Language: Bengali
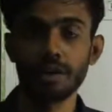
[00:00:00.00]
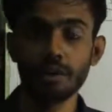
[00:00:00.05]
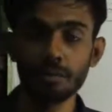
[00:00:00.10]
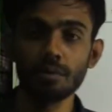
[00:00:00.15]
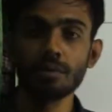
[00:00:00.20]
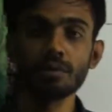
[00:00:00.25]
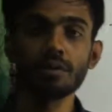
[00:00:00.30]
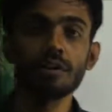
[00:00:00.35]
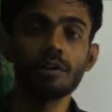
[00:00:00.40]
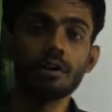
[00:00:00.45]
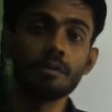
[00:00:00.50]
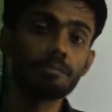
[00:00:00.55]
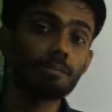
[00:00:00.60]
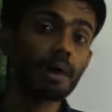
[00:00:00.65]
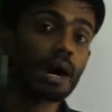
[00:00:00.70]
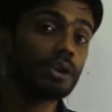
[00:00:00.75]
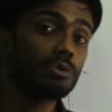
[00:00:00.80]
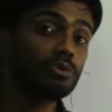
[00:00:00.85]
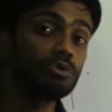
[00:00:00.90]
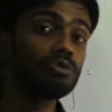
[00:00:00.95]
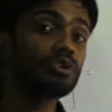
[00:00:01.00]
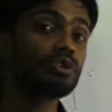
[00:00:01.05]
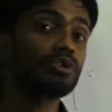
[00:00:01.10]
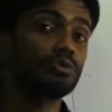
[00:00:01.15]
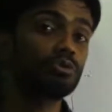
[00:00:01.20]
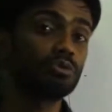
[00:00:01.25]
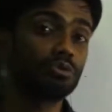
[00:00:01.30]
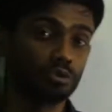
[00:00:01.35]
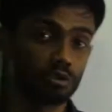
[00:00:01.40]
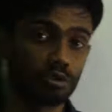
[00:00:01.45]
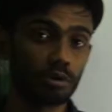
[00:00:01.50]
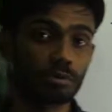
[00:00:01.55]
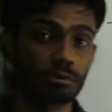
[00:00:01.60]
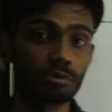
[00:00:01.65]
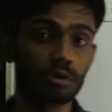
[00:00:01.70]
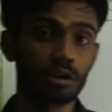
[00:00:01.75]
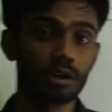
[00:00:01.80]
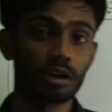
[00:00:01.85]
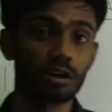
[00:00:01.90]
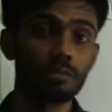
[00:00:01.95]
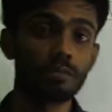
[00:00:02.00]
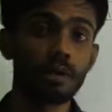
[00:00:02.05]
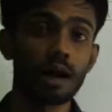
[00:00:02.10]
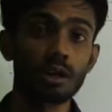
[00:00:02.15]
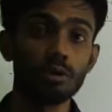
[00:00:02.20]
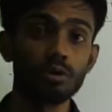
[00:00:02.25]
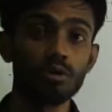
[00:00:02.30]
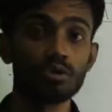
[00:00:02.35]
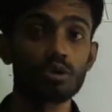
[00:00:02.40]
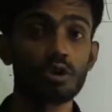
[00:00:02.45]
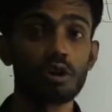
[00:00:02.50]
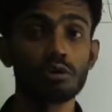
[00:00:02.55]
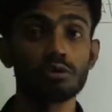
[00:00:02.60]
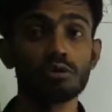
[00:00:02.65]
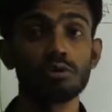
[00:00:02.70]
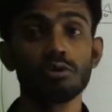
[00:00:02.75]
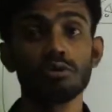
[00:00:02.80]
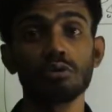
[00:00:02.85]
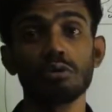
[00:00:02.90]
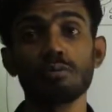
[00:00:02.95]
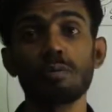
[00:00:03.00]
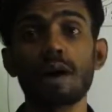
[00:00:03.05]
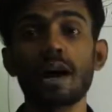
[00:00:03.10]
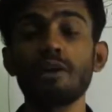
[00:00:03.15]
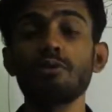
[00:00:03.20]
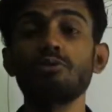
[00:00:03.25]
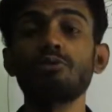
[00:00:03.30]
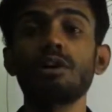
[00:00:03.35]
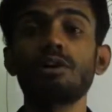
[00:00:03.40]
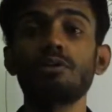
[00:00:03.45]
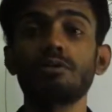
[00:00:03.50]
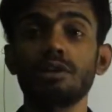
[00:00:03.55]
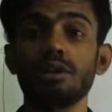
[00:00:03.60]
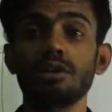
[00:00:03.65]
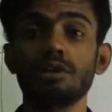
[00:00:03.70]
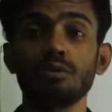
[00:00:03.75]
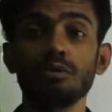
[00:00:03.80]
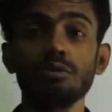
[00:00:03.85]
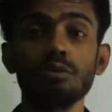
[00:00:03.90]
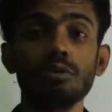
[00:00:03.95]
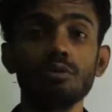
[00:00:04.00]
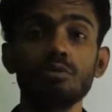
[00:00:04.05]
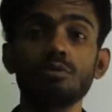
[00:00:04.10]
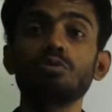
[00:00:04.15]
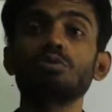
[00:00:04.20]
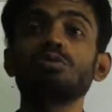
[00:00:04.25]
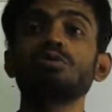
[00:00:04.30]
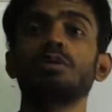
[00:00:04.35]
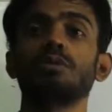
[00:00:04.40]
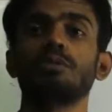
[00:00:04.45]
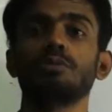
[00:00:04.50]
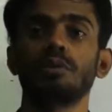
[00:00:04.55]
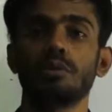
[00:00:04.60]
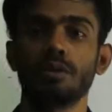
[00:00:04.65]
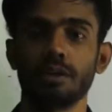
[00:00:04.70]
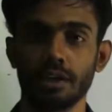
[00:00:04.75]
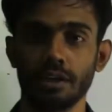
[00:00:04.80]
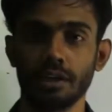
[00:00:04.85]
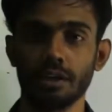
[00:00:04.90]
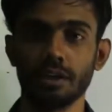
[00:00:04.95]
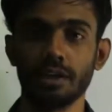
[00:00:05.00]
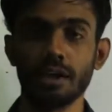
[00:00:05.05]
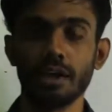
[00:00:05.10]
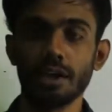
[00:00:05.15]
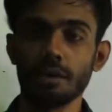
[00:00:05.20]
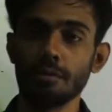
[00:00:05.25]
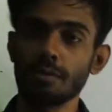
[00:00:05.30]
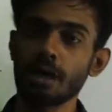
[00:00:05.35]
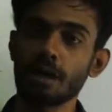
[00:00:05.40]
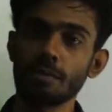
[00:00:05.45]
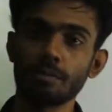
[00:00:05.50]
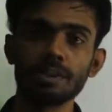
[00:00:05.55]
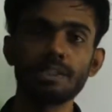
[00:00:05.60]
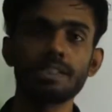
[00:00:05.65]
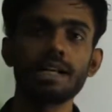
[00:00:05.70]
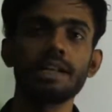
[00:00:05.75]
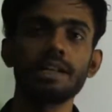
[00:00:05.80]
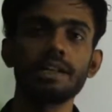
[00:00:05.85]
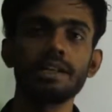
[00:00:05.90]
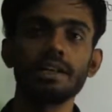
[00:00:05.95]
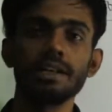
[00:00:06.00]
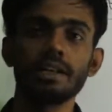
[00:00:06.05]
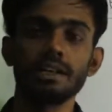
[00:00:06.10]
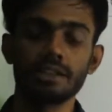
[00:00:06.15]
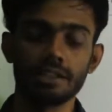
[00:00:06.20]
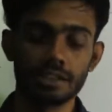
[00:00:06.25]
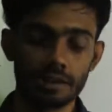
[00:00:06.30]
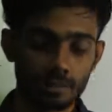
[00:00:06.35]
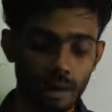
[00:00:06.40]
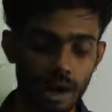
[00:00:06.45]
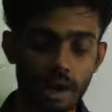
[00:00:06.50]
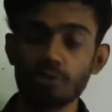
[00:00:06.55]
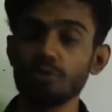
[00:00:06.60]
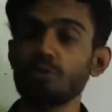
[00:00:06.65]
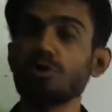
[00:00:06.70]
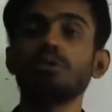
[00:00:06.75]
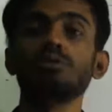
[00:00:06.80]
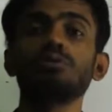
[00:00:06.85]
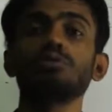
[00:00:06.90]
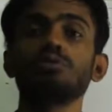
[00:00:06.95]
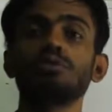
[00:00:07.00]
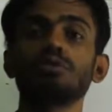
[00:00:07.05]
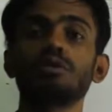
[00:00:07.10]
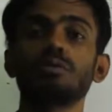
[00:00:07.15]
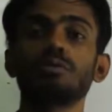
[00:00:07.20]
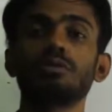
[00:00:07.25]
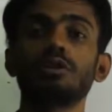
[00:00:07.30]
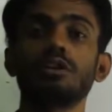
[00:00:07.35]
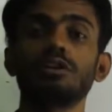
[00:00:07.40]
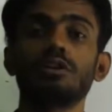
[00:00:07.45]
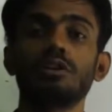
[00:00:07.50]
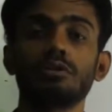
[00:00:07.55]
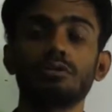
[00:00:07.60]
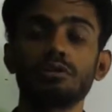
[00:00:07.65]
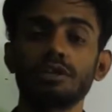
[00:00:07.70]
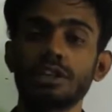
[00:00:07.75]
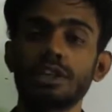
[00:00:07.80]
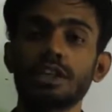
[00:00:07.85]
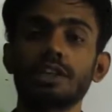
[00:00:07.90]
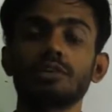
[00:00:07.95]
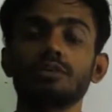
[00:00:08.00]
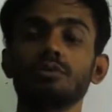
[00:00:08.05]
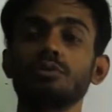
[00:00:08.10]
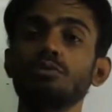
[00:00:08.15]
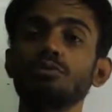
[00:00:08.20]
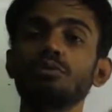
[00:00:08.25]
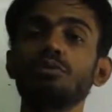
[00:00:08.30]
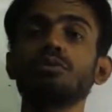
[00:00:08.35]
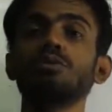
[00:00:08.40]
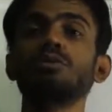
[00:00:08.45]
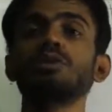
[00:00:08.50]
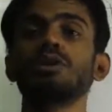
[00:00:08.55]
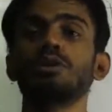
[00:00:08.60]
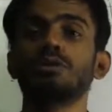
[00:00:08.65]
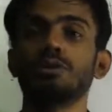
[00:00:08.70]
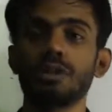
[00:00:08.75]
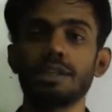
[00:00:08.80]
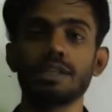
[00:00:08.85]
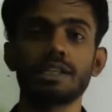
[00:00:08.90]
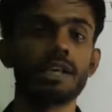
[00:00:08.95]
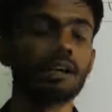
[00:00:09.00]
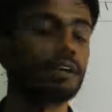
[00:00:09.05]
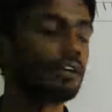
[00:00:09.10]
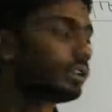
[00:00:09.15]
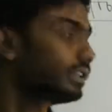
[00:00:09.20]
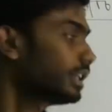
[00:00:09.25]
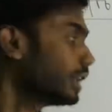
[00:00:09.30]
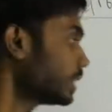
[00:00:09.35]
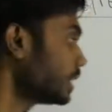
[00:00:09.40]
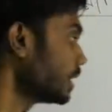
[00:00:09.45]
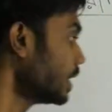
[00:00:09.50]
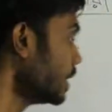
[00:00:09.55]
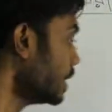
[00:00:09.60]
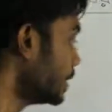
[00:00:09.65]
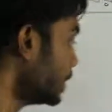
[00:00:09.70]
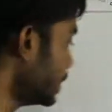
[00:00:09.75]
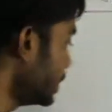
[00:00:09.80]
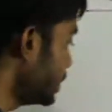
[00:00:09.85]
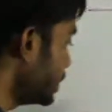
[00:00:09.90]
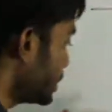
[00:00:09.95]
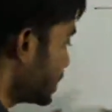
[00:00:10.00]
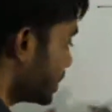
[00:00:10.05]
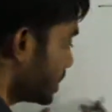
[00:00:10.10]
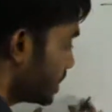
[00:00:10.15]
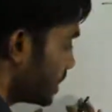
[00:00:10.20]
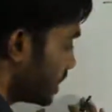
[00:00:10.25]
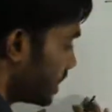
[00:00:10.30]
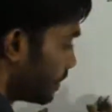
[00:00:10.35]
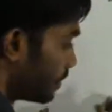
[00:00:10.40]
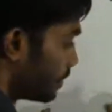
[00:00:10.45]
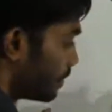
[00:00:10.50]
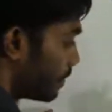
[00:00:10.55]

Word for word: এবং বালু যখন উত্তপ্ত হয় বালু সংলগ্ন বায়ুটাও কিন্তু উত্তপ্ত হয় এবং আমরা জানি যে বায়ু যখন উত্তপ্ত হয় তখন সেটা কিন্তু ঊর্ধ্বমুখী হয়ে যায় অর্থাৎ নিচে যে